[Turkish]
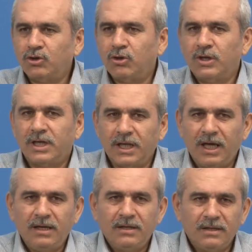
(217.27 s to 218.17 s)

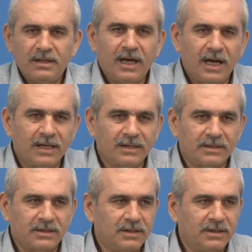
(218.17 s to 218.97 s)
şöhrete layıktır.